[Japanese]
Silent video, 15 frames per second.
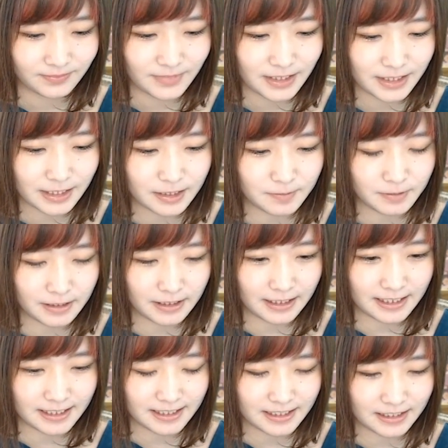久しぶり
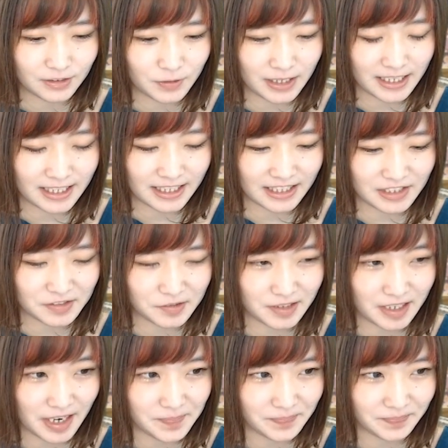ですお元気でしょうか